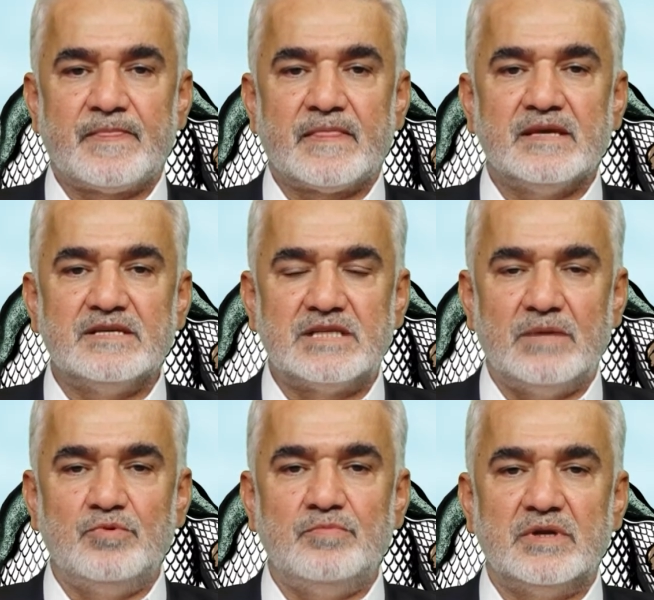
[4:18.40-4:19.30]

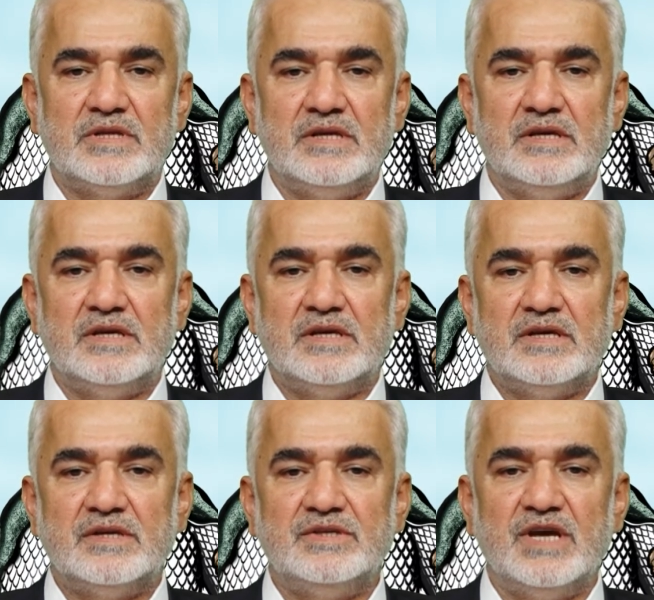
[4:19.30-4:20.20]
İslam ümmeti
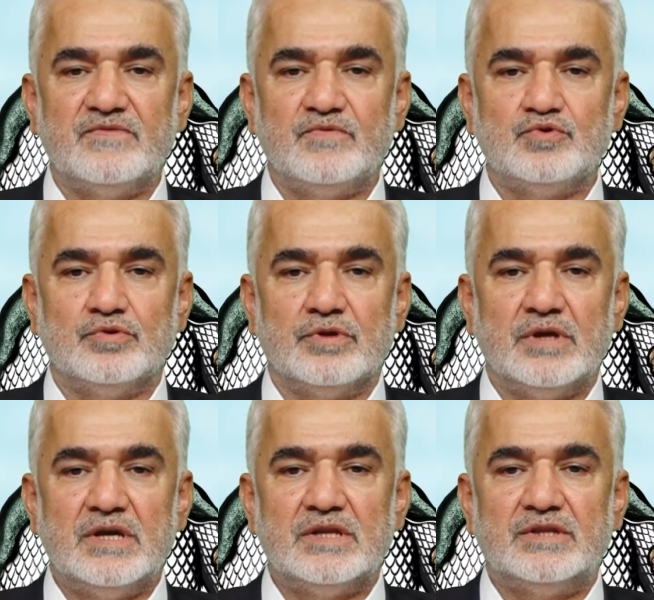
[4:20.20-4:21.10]
yek vücut,
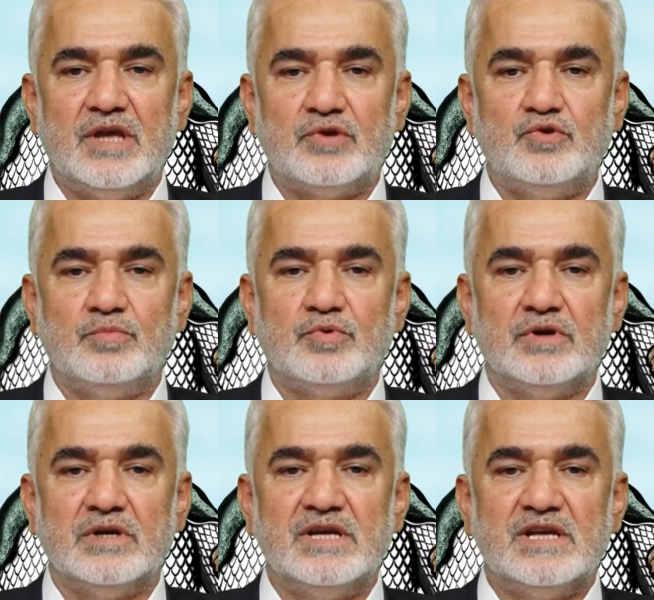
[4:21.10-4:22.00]
tek
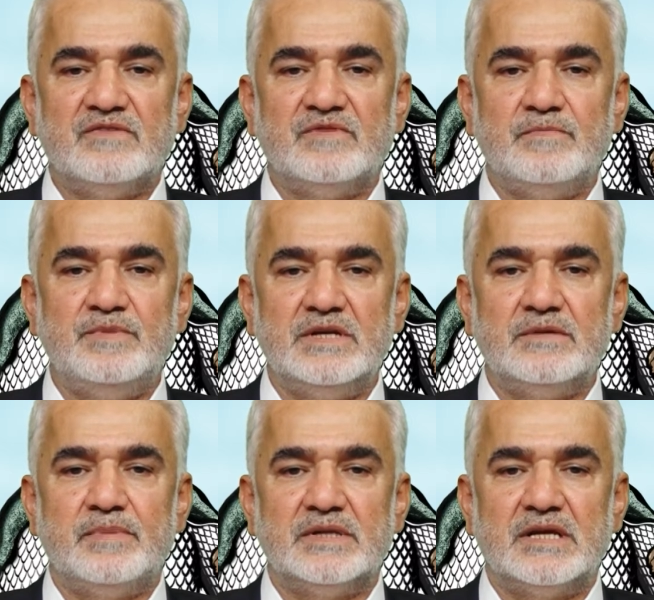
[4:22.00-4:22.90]
yumruk ve
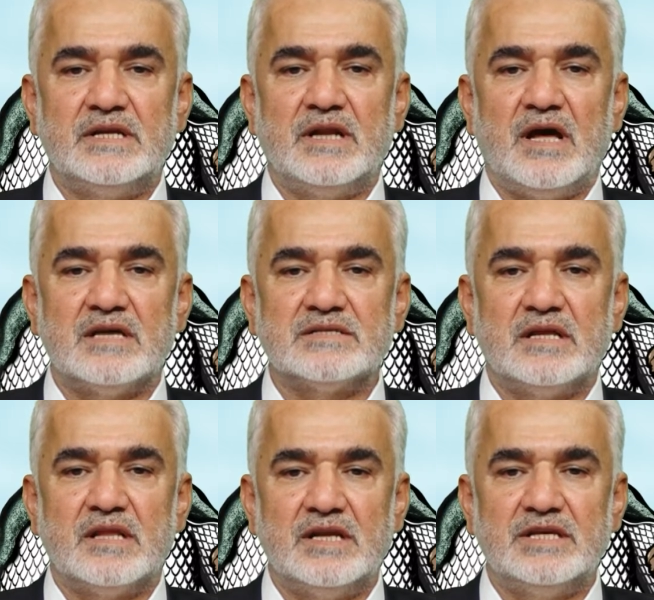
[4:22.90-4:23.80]
bir bedenin
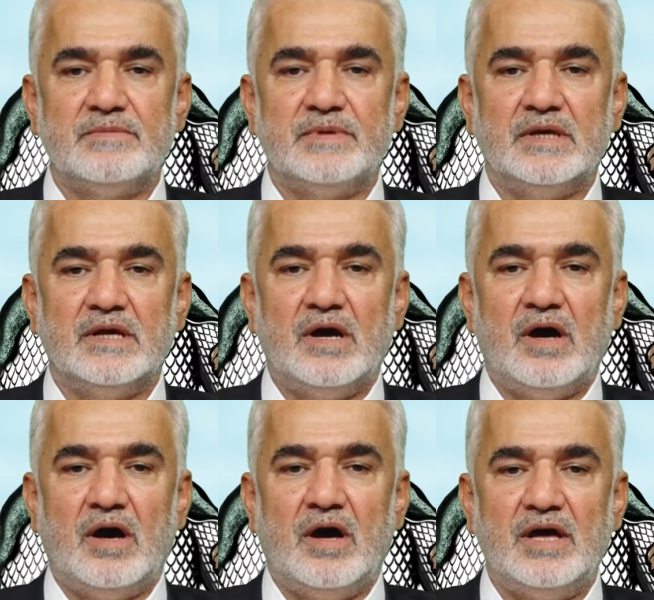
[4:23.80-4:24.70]
azaları gibi
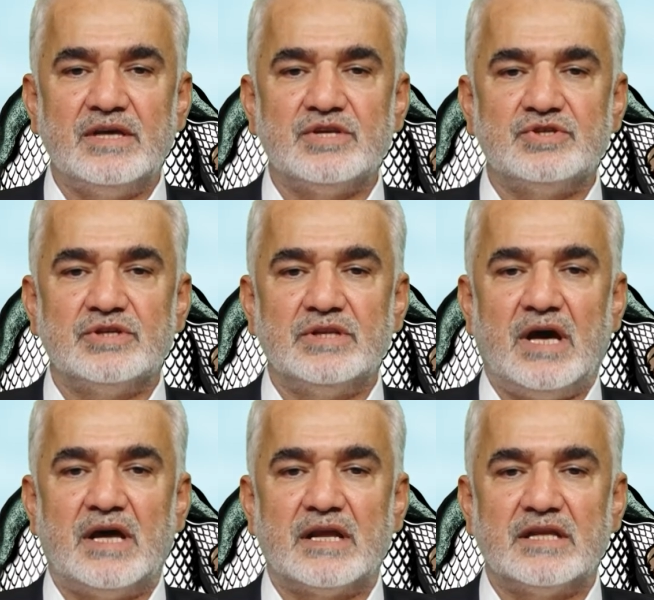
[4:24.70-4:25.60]
ahenk içinde
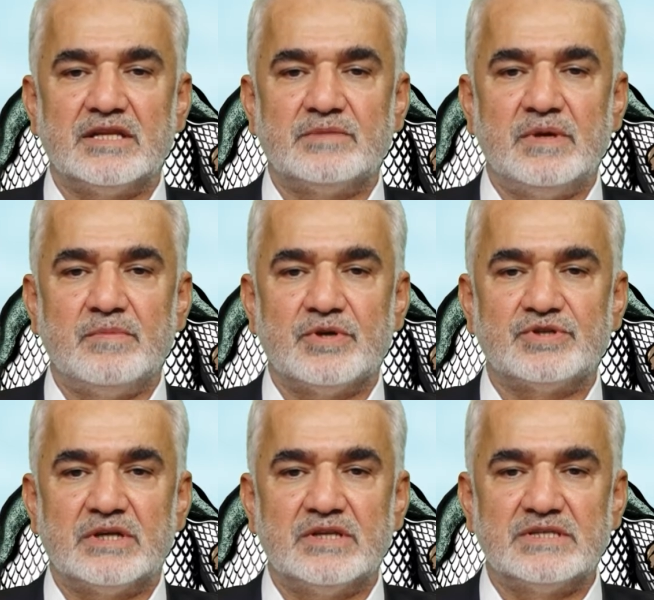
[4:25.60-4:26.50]
hareket etmeyi
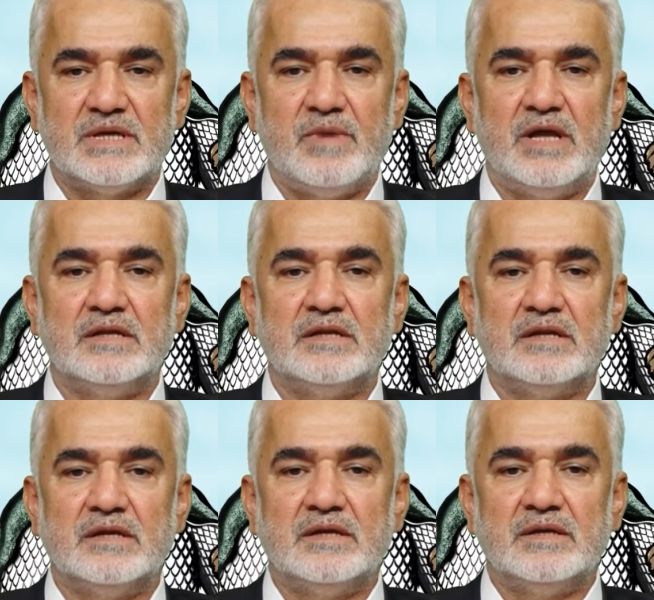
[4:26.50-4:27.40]
başardığı zaman
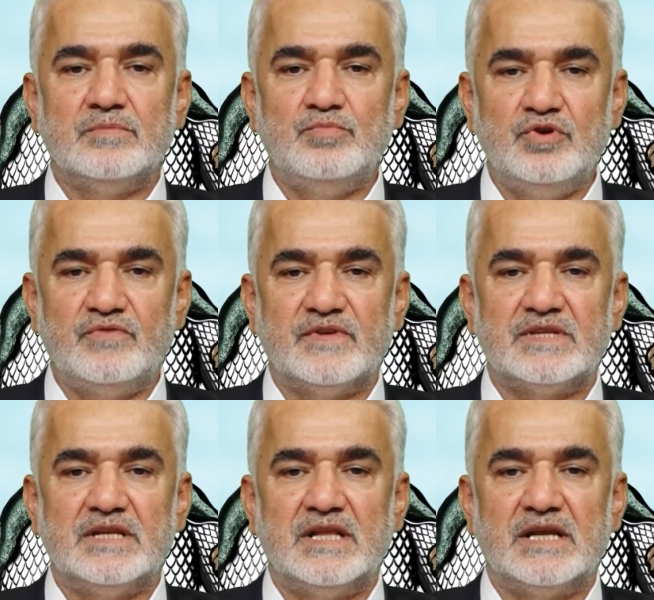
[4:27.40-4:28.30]
büyük
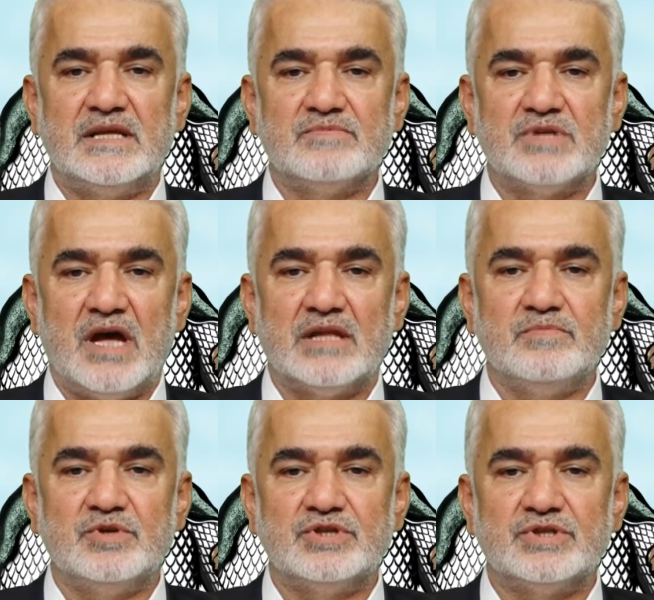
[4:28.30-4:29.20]
fetihlere imza
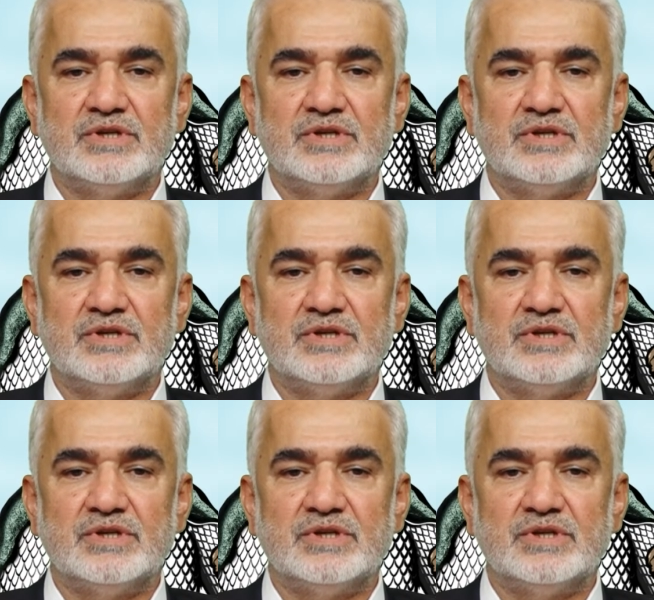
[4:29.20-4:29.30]
atmış,